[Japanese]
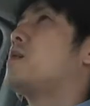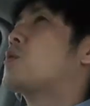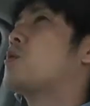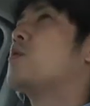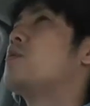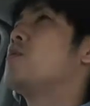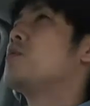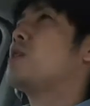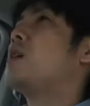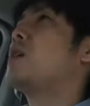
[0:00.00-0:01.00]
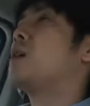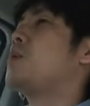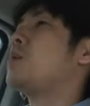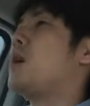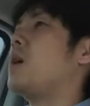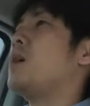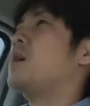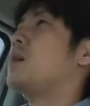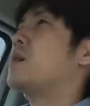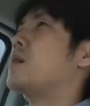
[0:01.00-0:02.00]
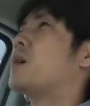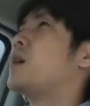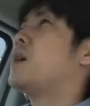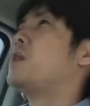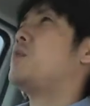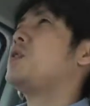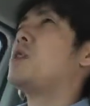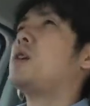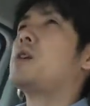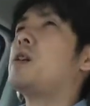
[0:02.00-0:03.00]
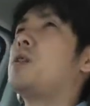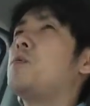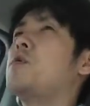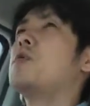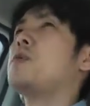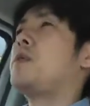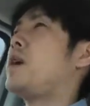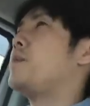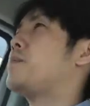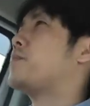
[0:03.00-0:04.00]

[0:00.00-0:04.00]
その後の展開とか考えてもいいんじゃないかなって思うんですよね